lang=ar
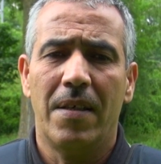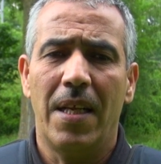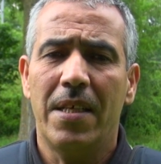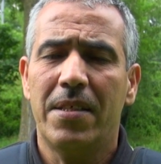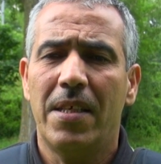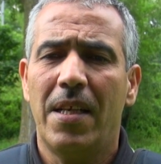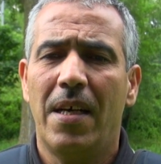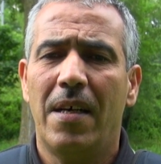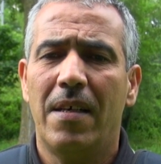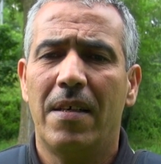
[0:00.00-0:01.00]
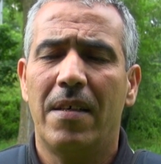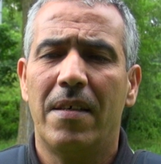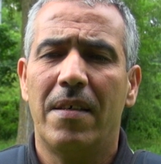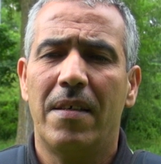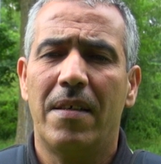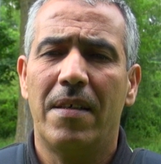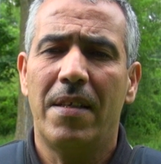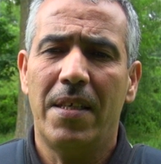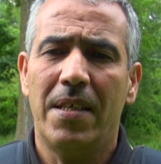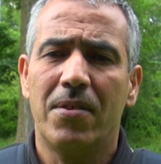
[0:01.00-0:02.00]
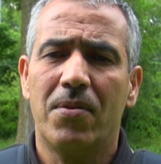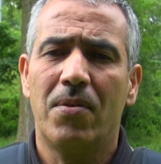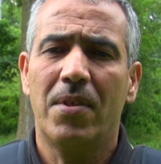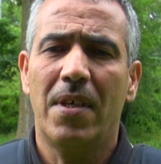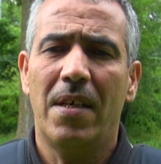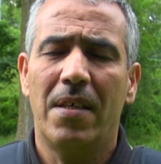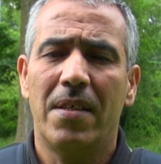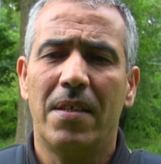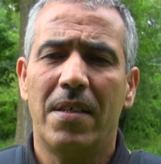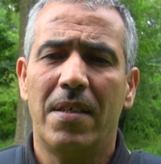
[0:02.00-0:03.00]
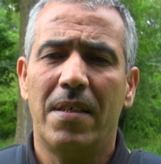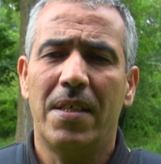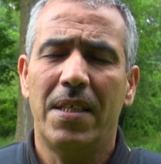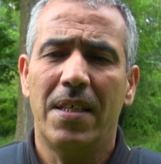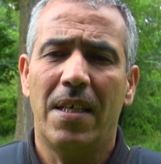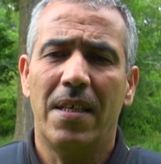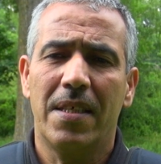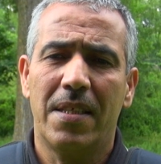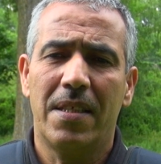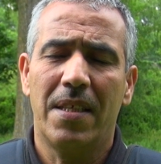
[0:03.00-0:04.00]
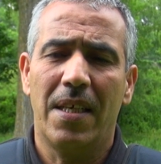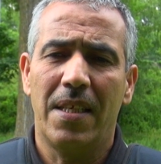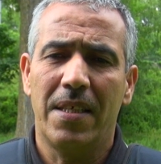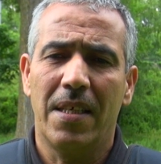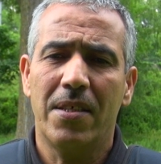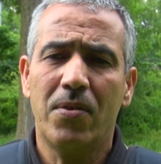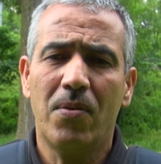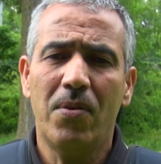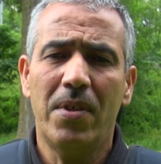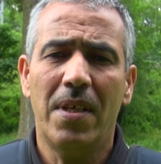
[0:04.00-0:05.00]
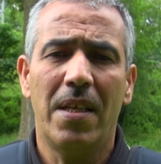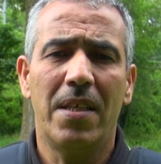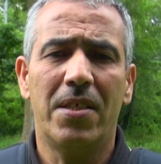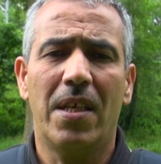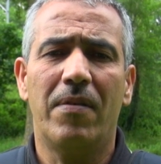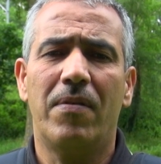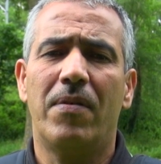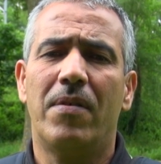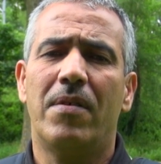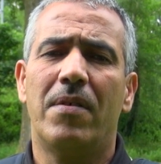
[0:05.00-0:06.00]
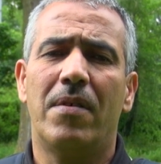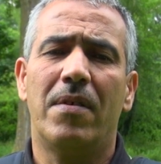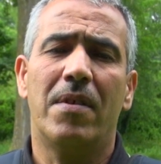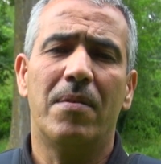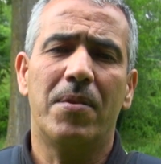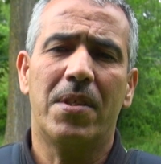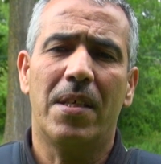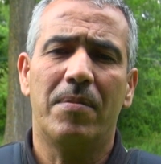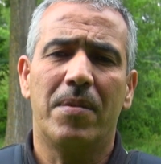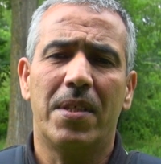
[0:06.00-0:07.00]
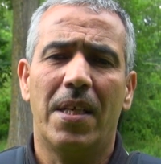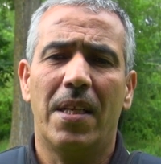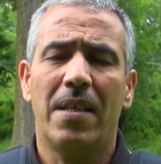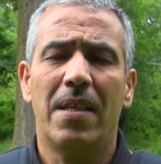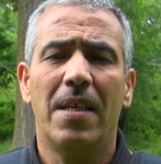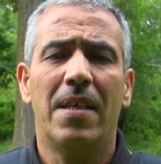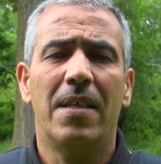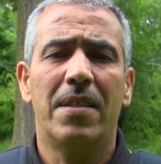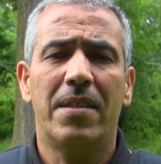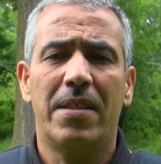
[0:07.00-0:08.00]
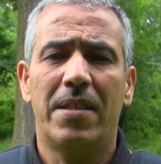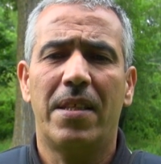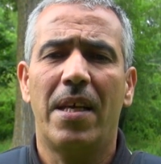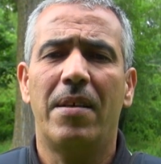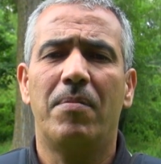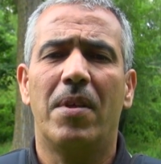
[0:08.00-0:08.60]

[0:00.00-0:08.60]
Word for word: الاسئله اللي عند الشرطه هي كالتاليه شكون اللي شاف البستان ديال تيم